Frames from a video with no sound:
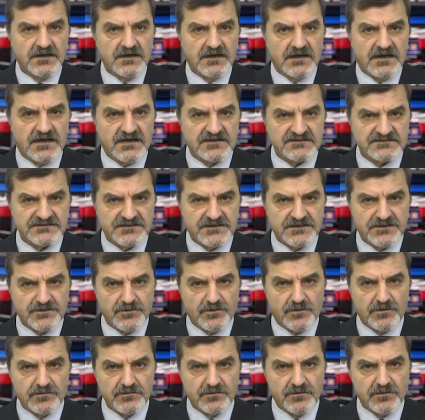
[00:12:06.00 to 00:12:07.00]

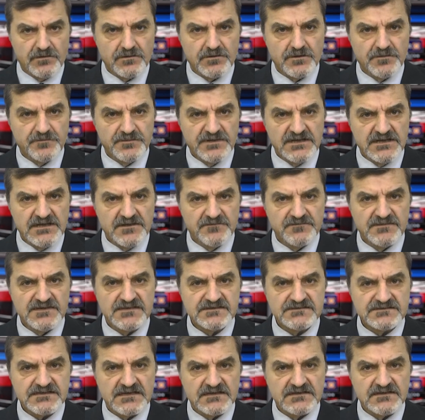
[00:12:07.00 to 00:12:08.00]
Azeriolog, bilim
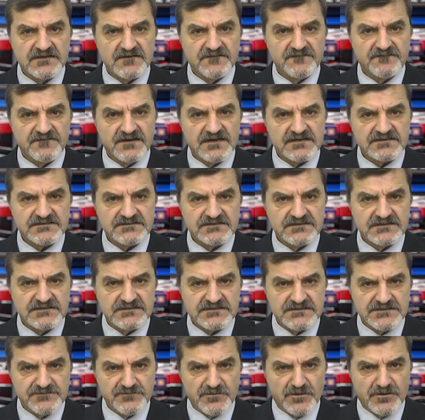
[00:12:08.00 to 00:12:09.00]
insanı Varsik
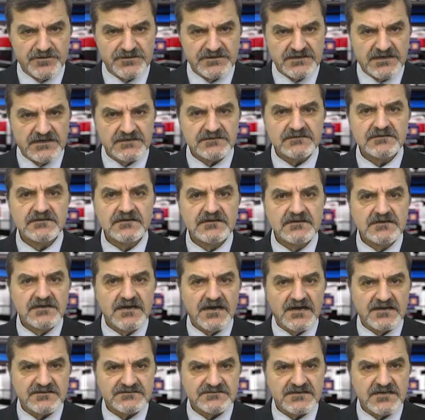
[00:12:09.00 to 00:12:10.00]
Simonyan,
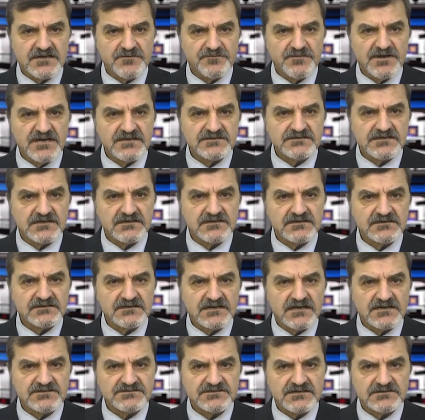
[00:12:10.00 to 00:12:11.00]
Azerbaycan'ın
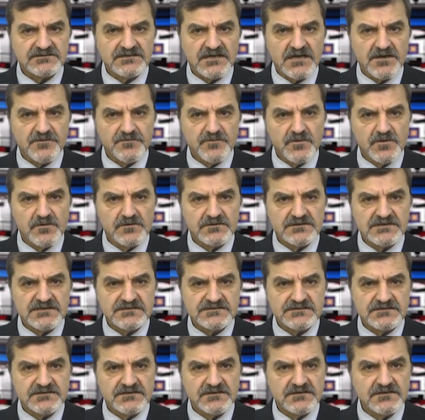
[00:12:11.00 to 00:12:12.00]
Kaşata
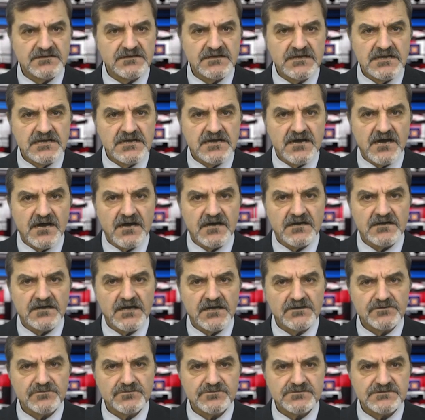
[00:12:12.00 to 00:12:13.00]
bölgesinin
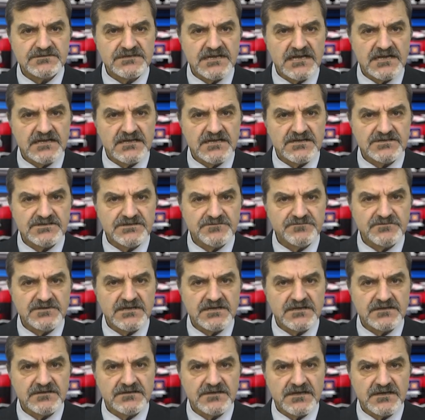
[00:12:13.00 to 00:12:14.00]
Ağanus yerleşim
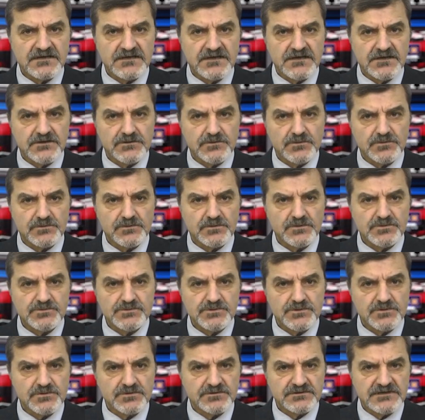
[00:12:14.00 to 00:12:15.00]
yerindeki
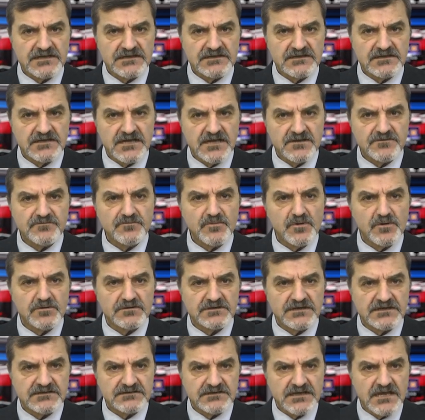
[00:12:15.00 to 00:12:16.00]
Tutucur denilen
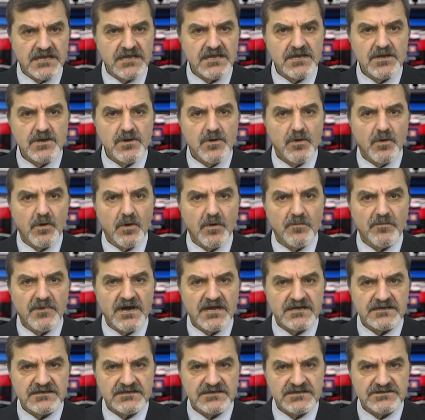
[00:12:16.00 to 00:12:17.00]
bölgede
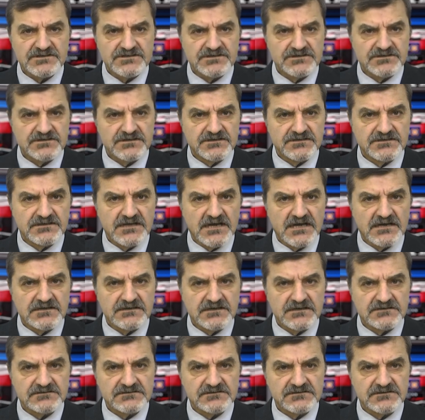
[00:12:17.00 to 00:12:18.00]
Omari geçidinde
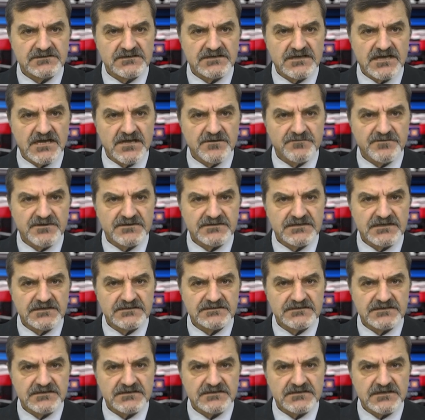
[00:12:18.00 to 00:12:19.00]
hayatını
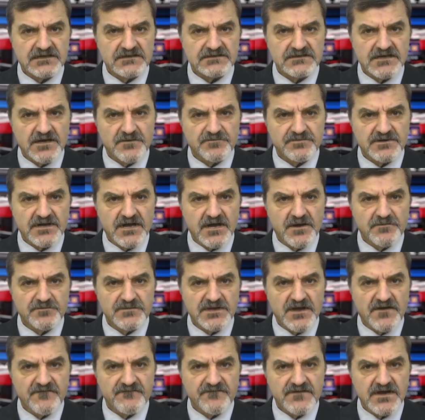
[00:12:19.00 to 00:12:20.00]
kaybeden Dikran
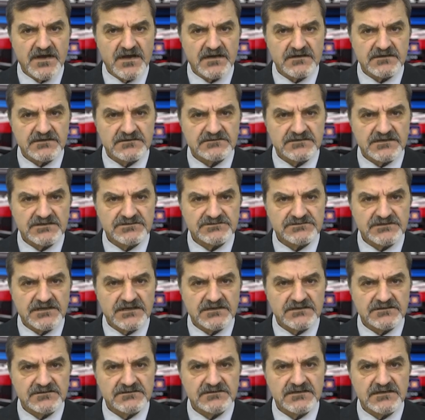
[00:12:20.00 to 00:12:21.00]
Abrahamyan ve
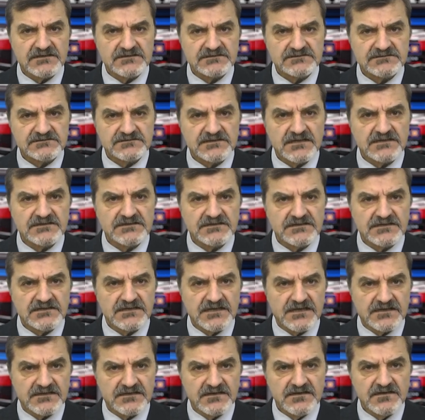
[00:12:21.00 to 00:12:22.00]
arkadaşlarının anısına
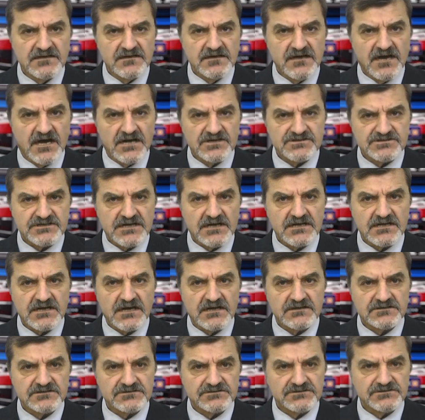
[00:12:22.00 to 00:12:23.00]
dikilen Haçkar
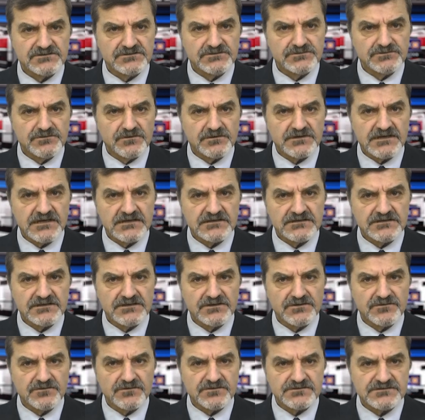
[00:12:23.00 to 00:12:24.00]
anıtını yok
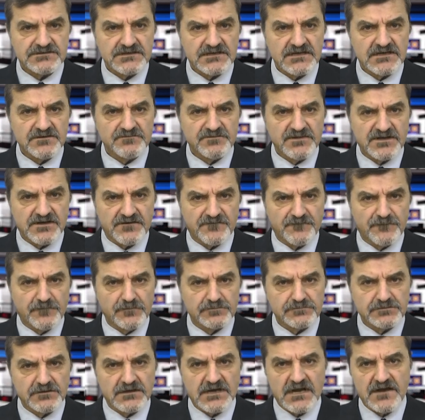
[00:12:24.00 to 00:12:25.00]
ettiğini gösteren bir
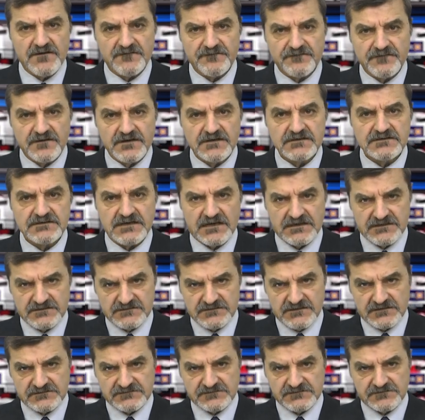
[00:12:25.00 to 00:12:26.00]
fotoğraf
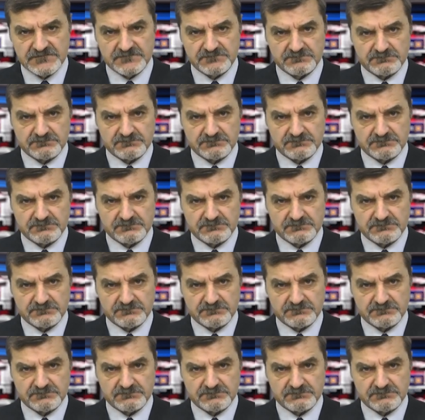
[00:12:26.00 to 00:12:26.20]
yayınladı.